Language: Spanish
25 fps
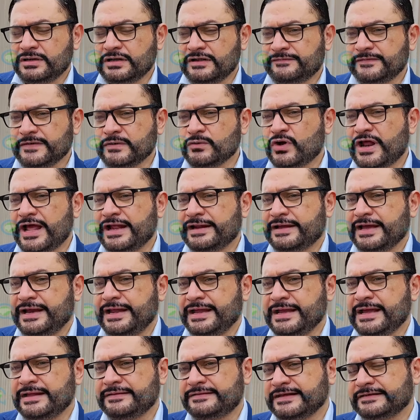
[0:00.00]
La figura del
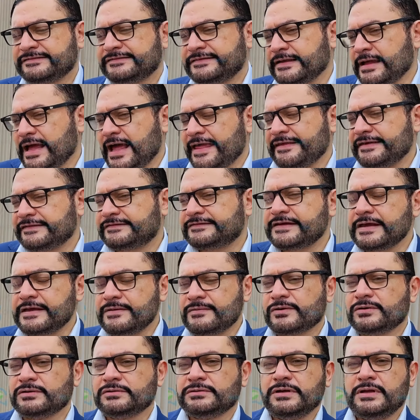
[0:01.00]
querellante
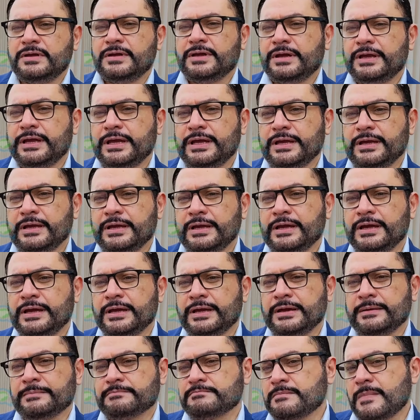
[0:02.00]
adhesivo
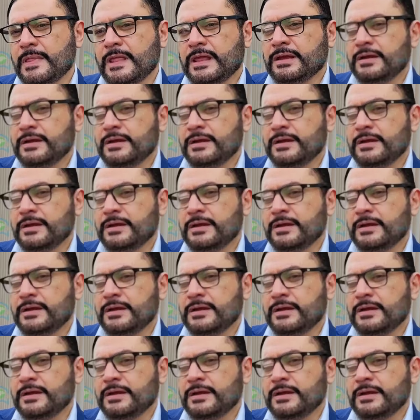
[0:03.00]
eh,